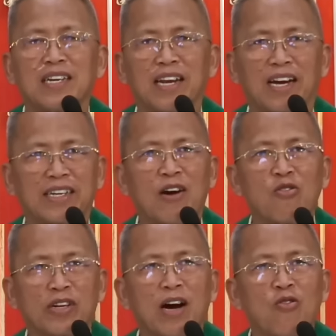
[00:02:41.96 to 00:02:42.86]
anang
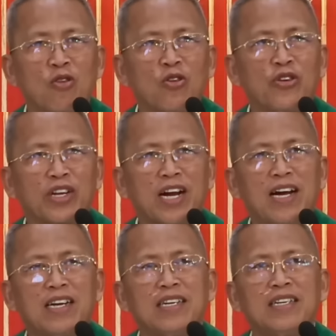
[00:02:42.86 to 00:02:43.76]
daog-daogon ka
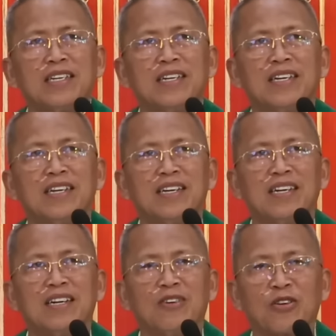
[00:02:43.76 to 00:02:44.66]

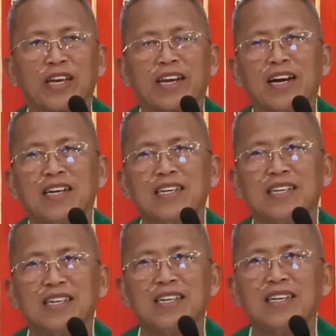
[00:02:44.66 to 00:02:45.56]
okira
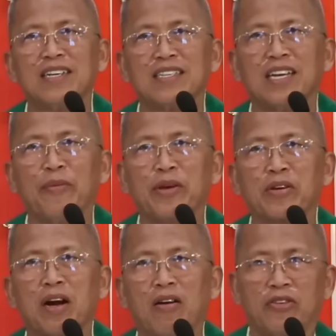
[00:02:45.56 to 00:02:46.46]
niya
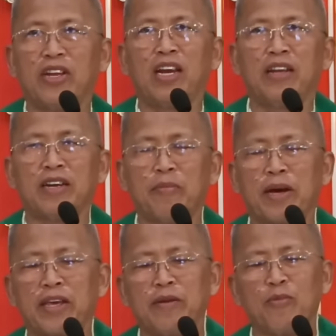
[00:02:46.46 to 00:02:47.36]
ka ah, dili na
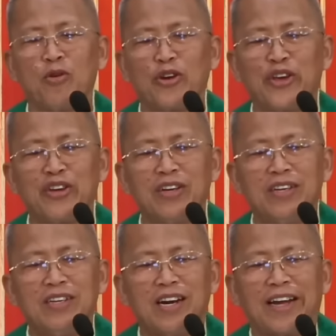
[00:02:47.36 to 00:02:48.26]
mahimo oy
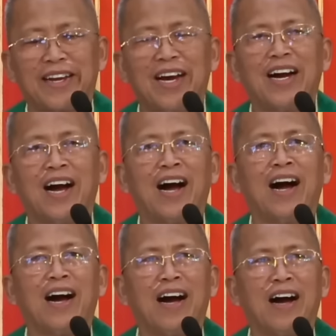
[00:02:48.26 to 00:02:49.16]
ana
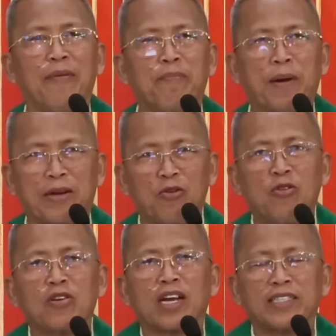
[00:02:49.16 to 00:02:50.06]
ah,
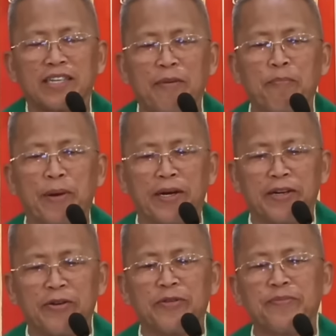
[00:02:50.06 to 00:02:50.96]
padong kas
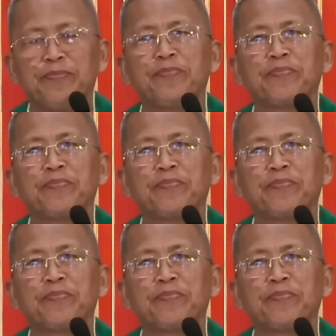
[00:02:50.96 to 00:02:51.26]
imperno